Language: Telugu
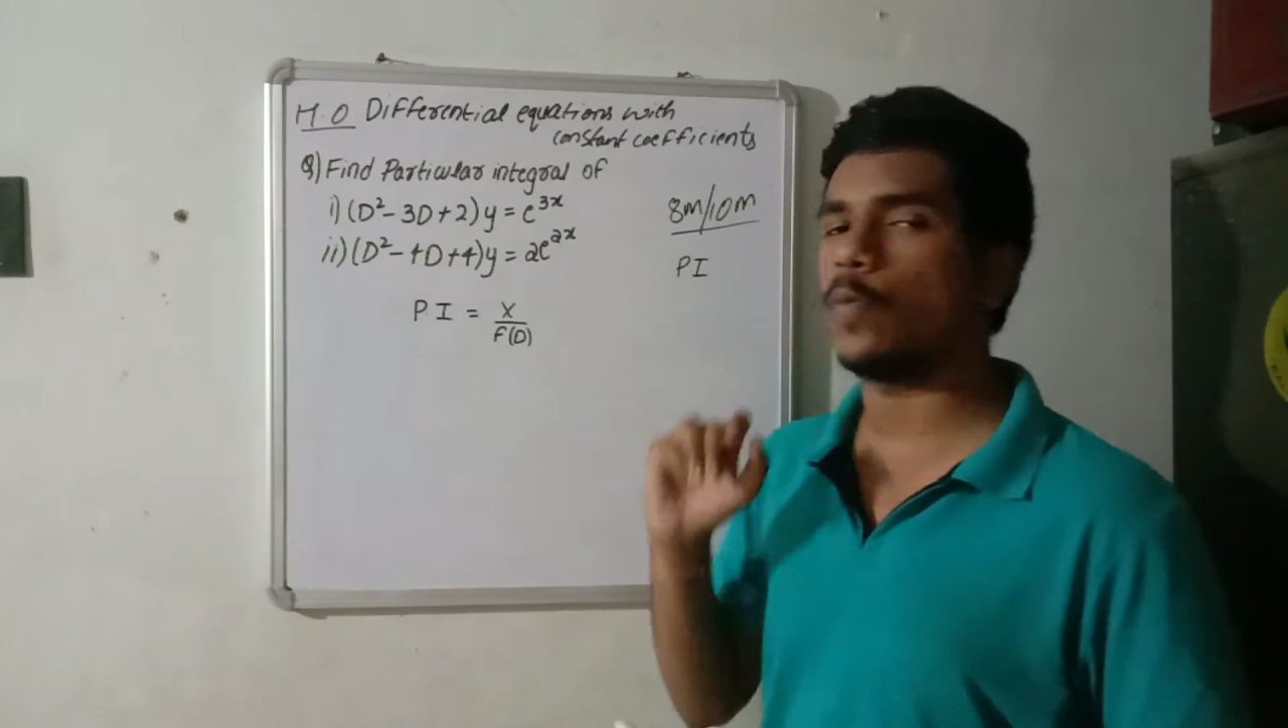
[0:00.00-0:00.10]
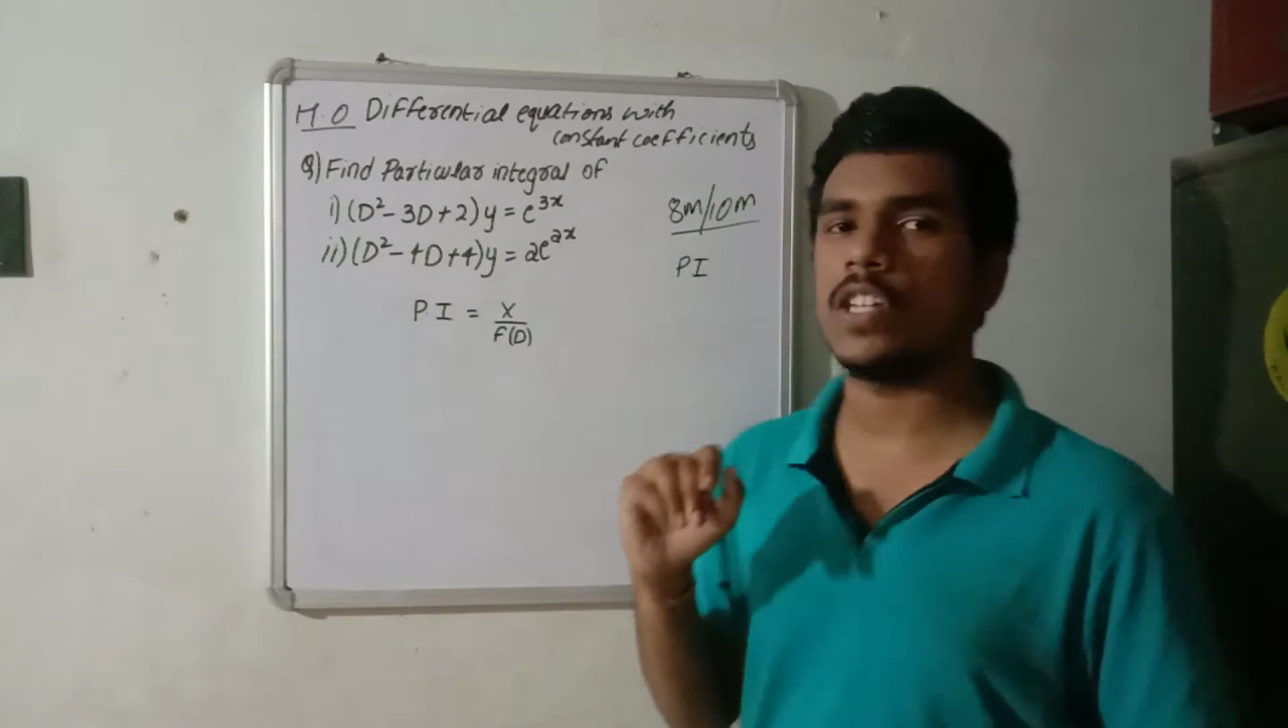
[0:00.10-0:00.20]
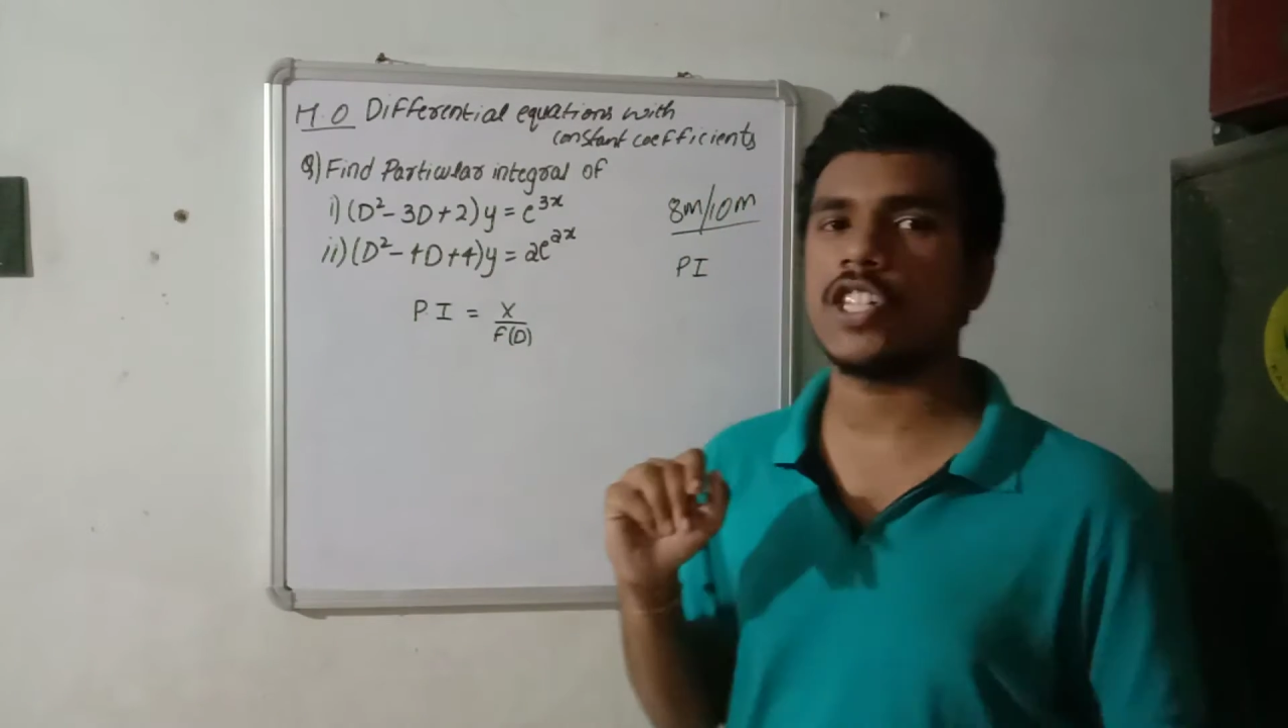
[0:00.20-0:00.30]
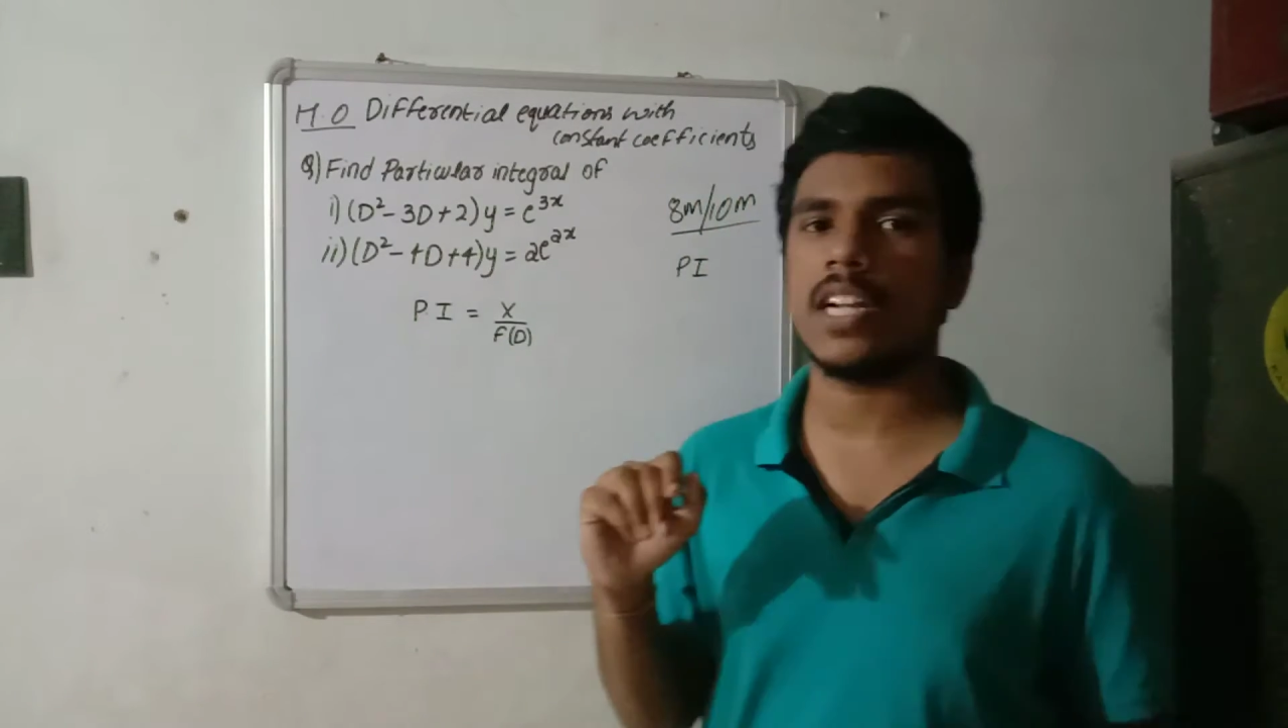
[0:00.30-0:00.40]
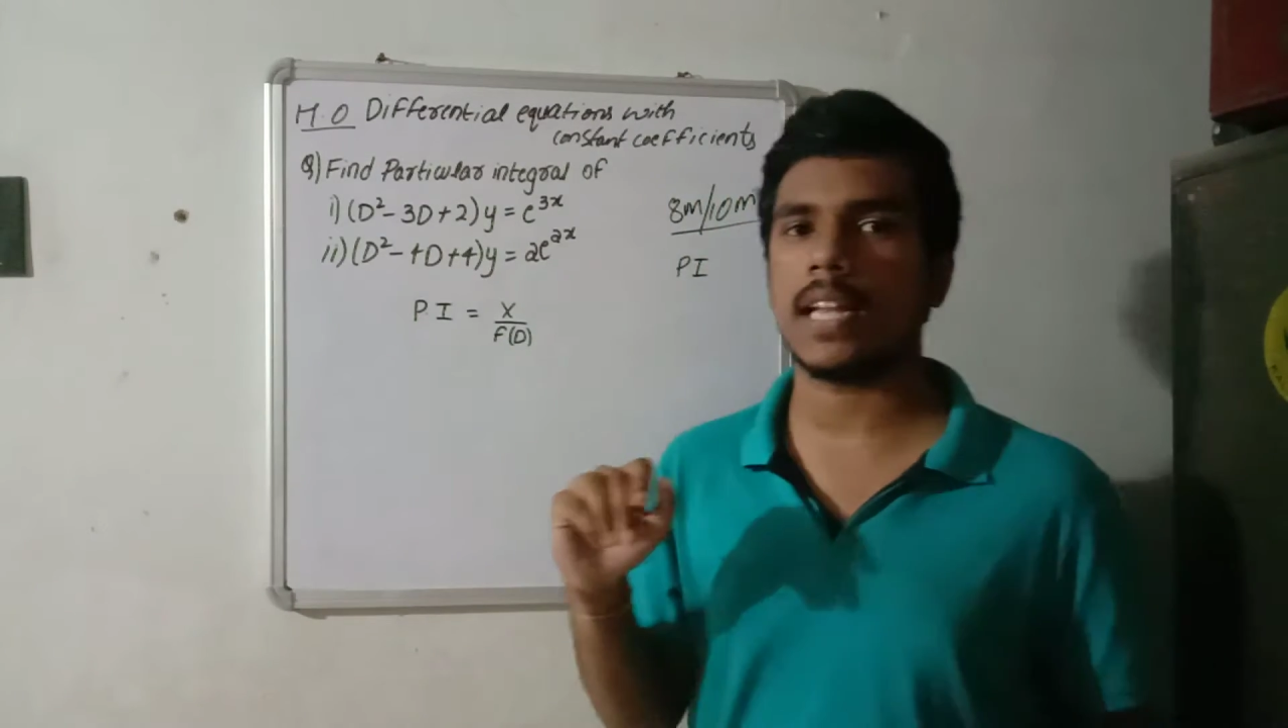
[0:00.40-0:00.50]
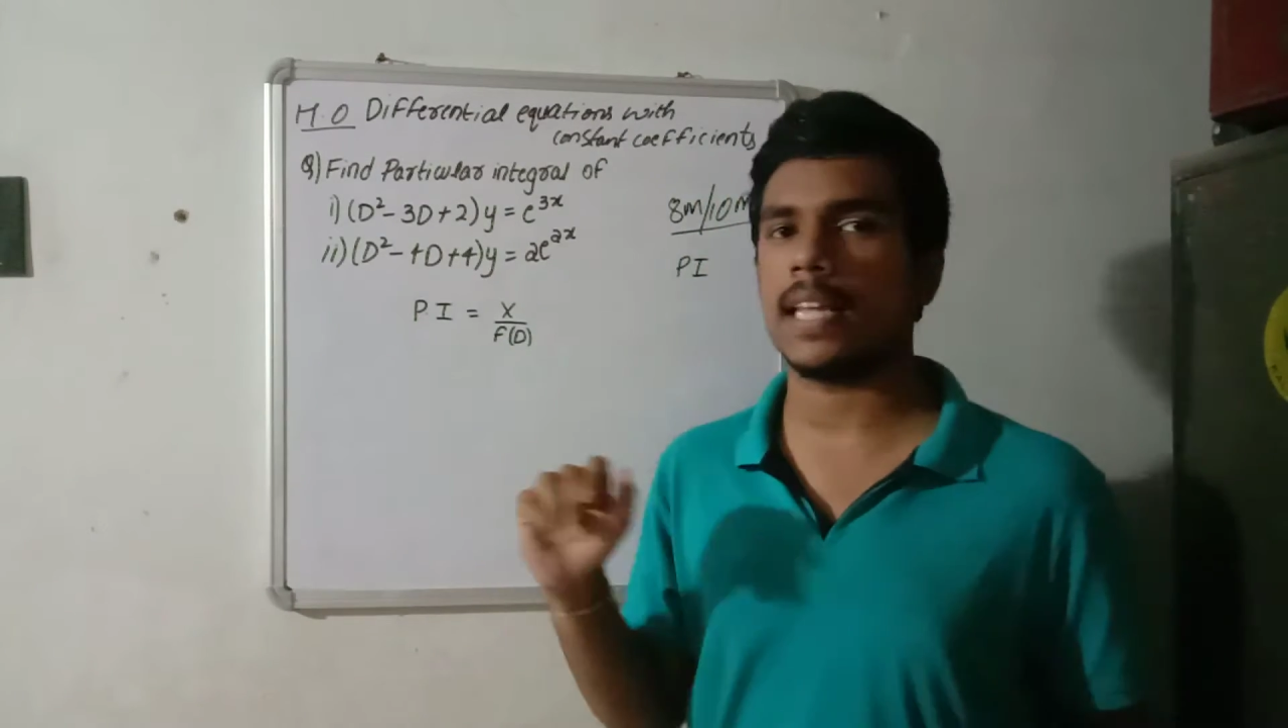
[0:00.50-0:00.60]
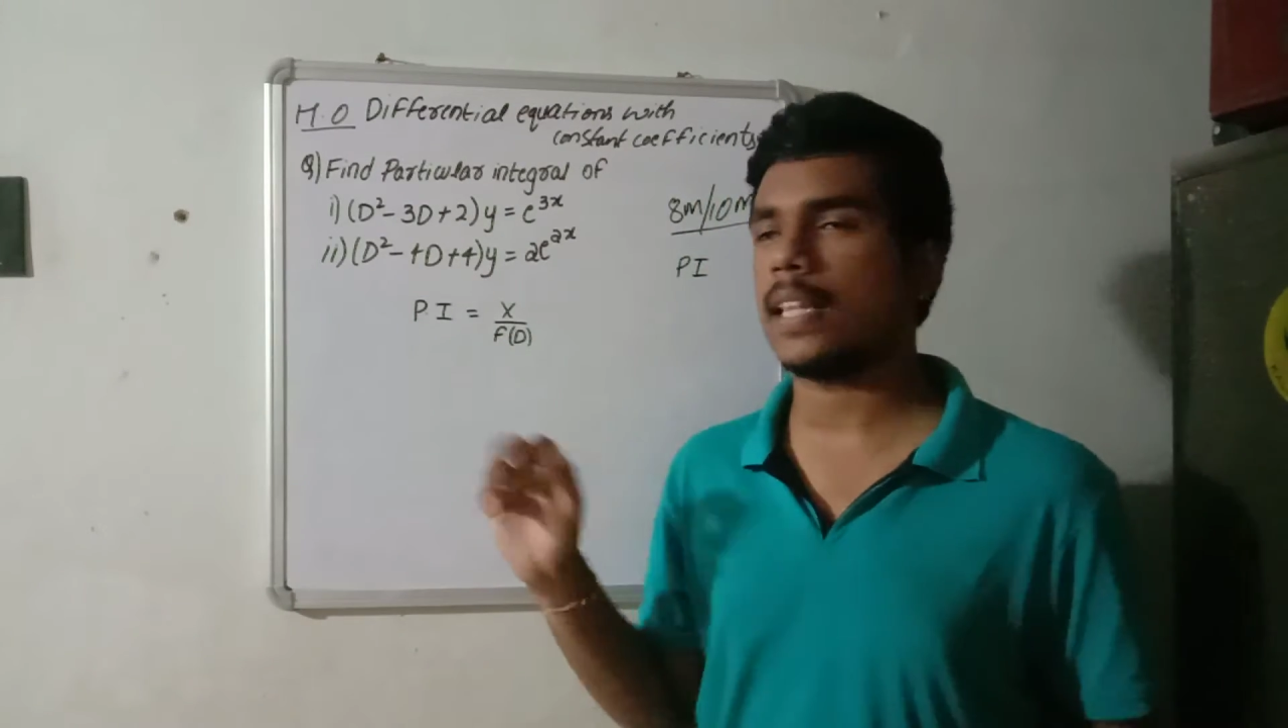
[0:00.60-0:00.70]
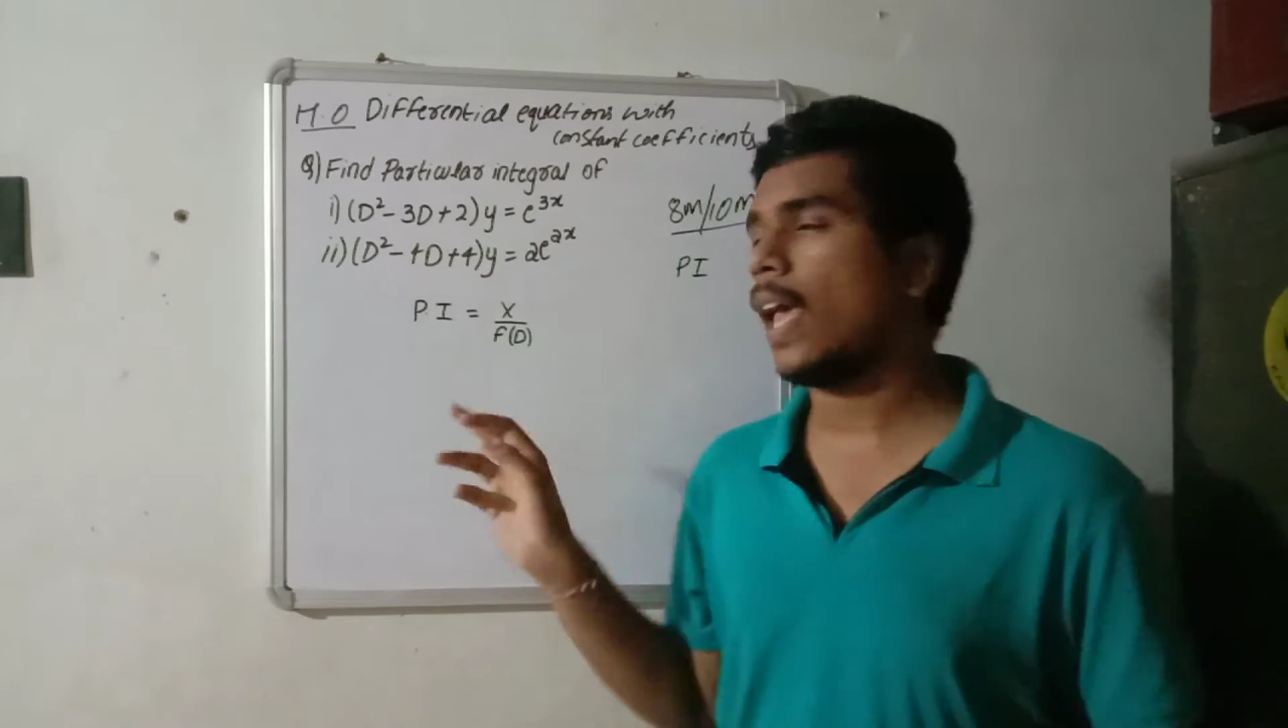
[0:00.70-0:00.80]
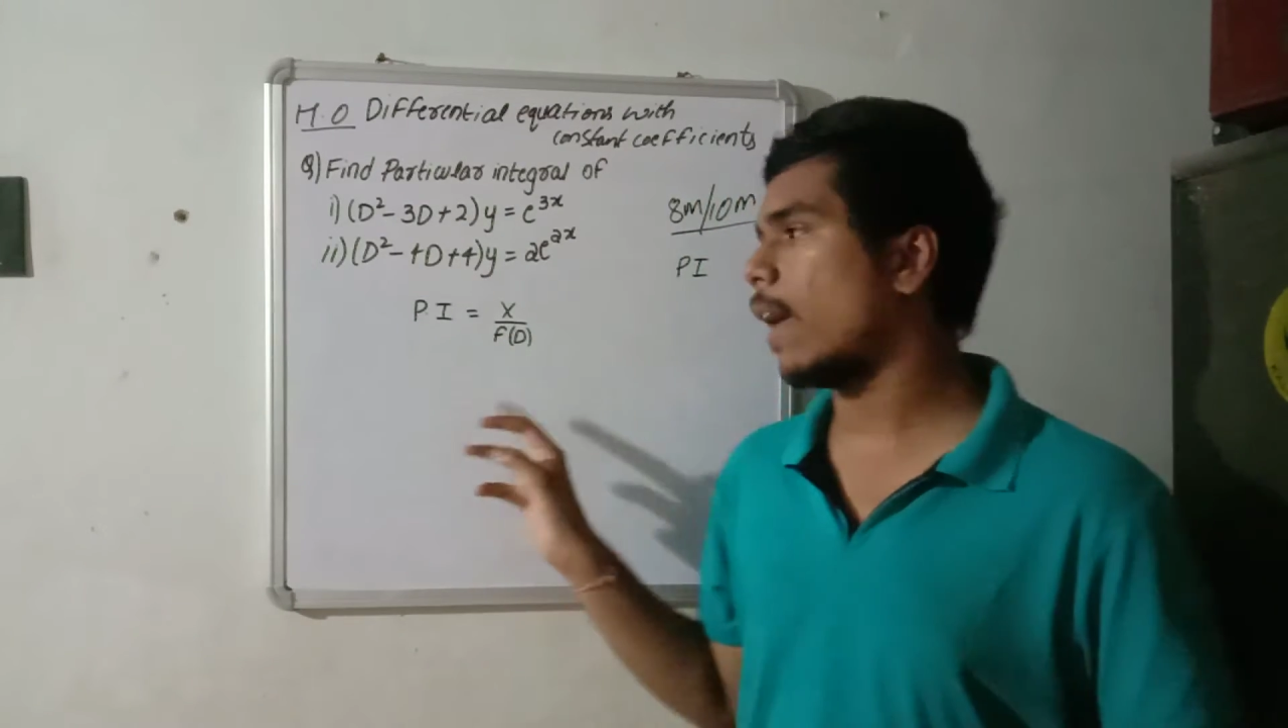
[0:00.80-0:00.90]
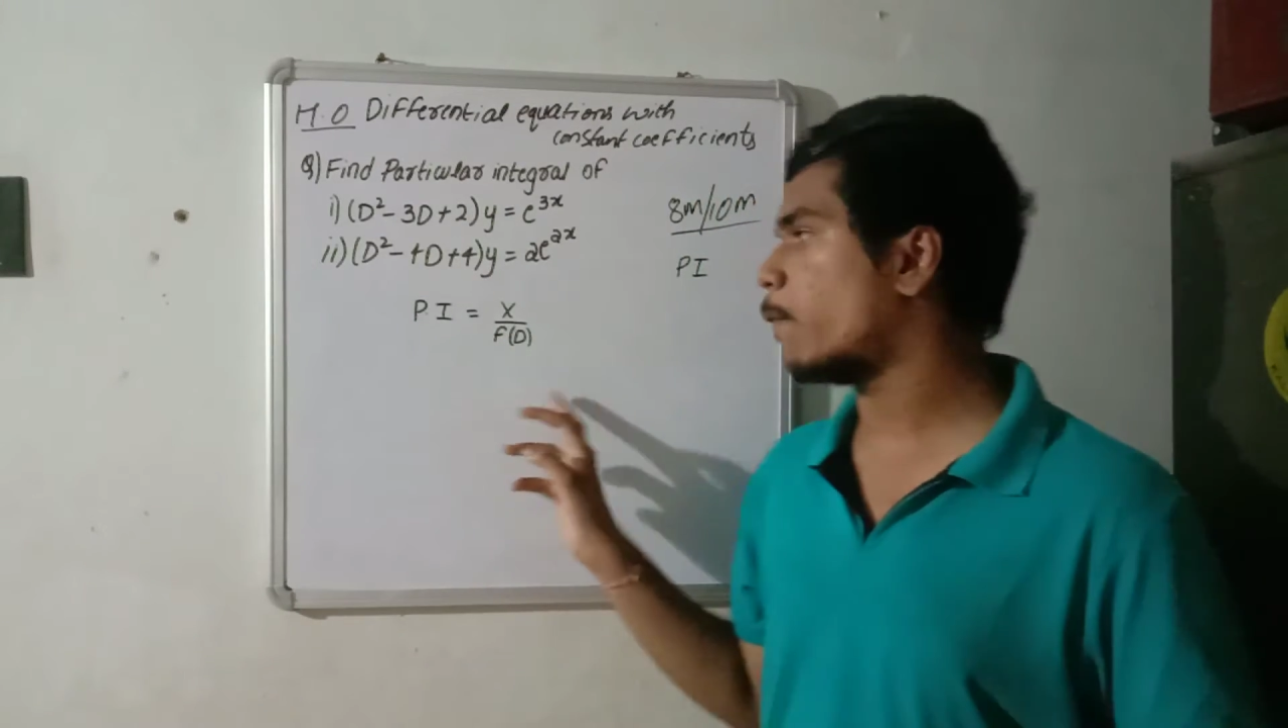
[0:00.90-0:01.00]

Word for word: కోఫిషియంట్ అయితే